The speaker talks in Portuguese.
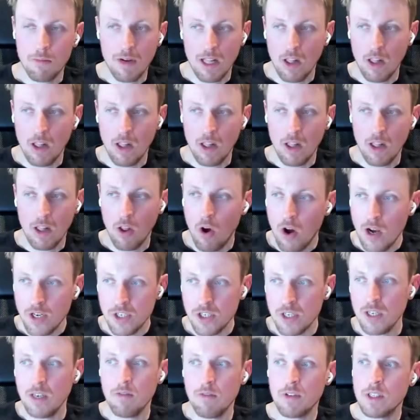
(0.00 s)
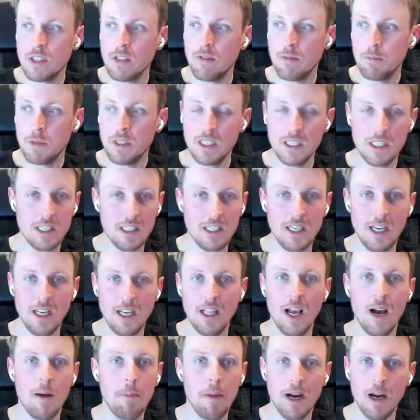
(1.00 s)
loja e você precisa aceitar
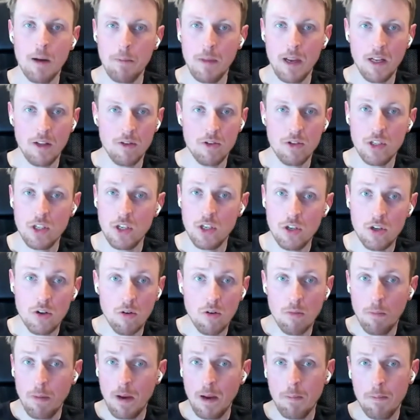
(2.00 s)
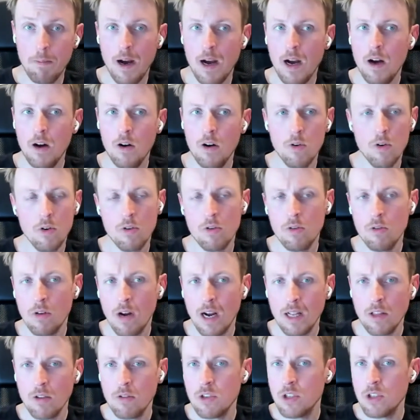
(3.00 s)
pagamentos, seja com PayPal ou com
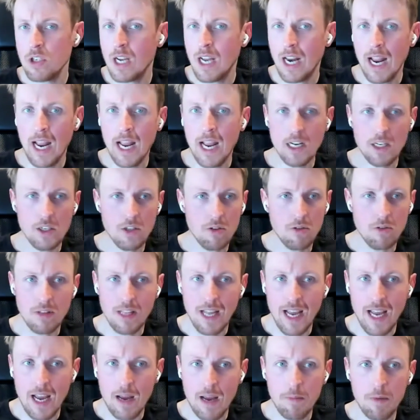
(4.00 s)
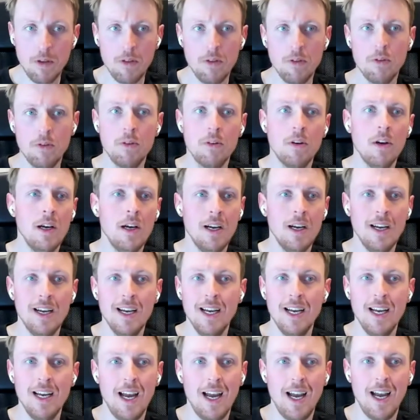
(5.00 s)
cartões de crédito, débito,
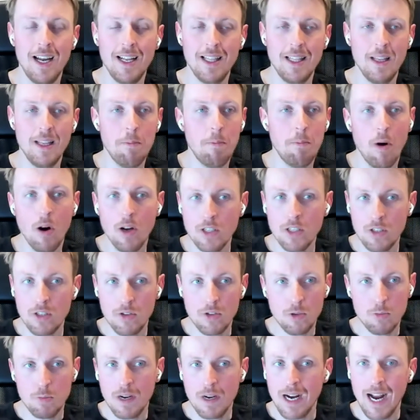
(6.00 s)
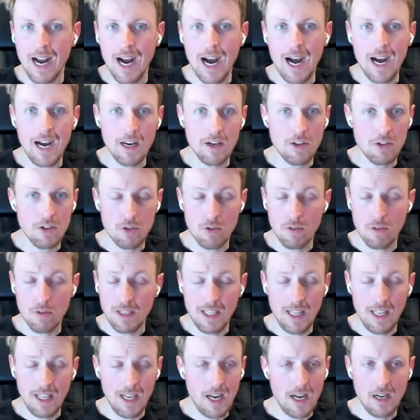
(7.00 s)
é, depósitos bancários ou
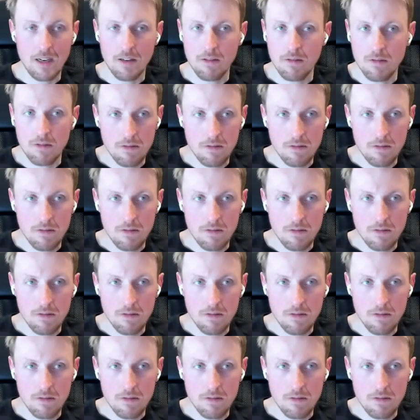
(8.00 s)
até